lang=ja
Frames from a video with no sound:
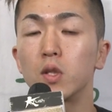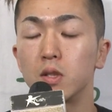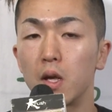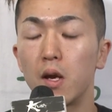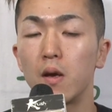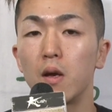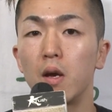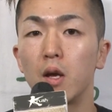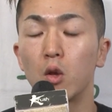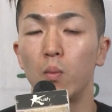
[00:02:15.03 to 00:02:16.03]
うですね、
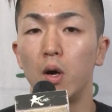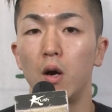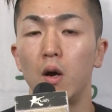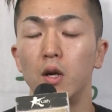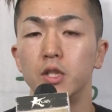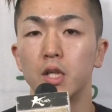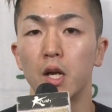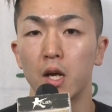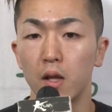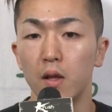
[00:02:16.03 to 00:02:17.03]
えーとまあ、しっ
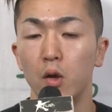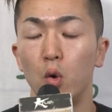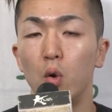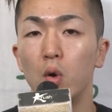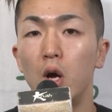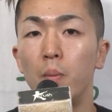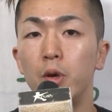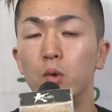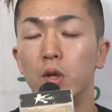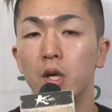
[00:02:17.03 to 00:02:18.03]
かり勝っての
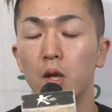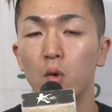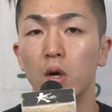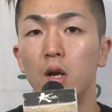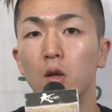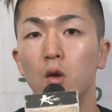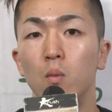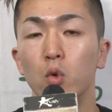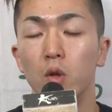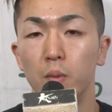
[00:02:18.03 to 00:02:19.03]
アピールはできたのかなとは
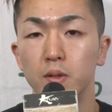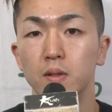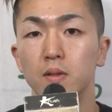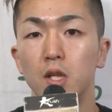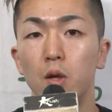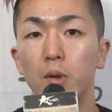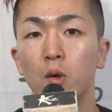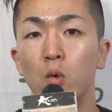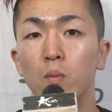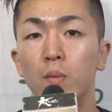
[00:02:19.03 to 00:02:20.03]
思ってます、ただま
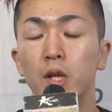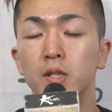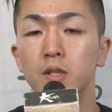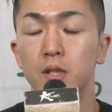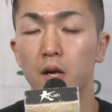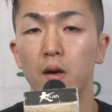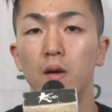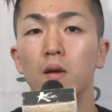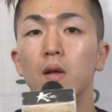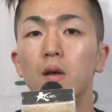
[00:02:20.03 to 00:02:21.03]
だこまだ全然
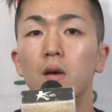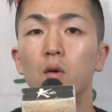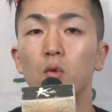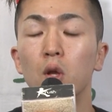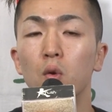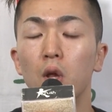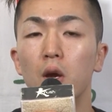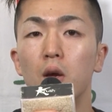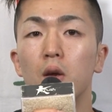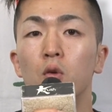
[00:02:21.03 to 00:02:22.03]
こんなの
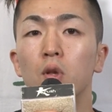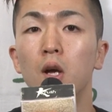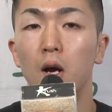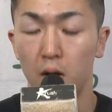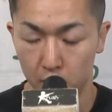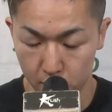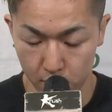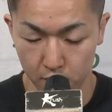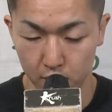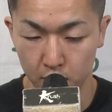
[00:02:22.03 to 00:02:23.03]
で、こんな
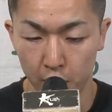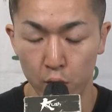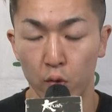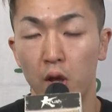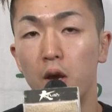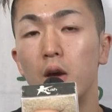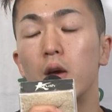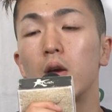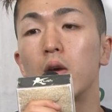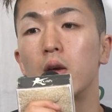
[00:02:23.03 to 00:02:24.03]
内容で、
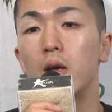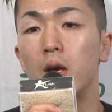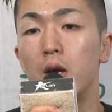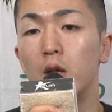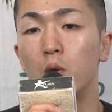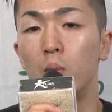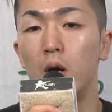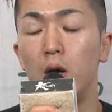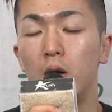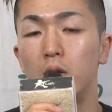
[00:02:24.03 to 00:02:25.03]
えーと
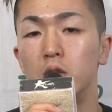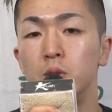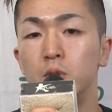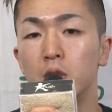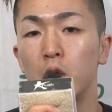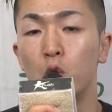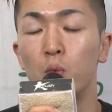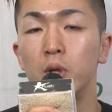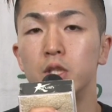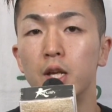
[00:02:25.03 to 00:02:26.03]
まあ、自分が
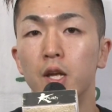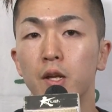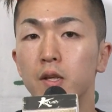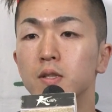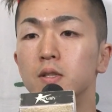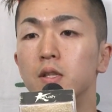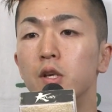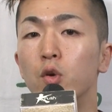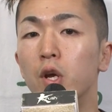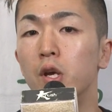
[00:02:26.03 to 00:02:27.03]
タイトルマッチやりたいですって
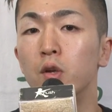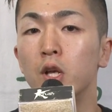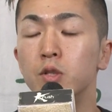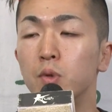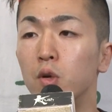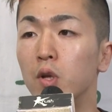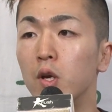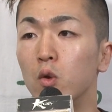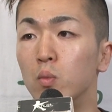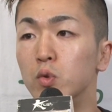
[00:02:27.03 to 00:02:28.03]
いうような言える立場では
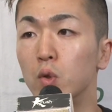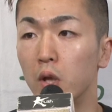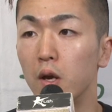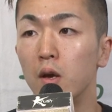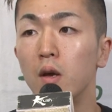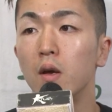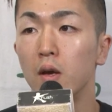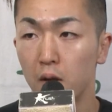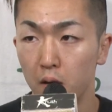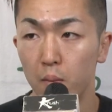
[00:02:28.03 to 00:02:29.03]
ないと思うので、
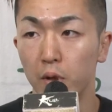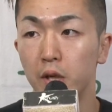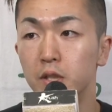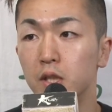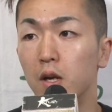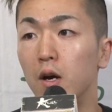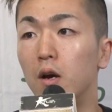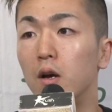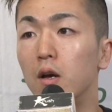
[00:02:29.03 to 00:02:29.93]
また一から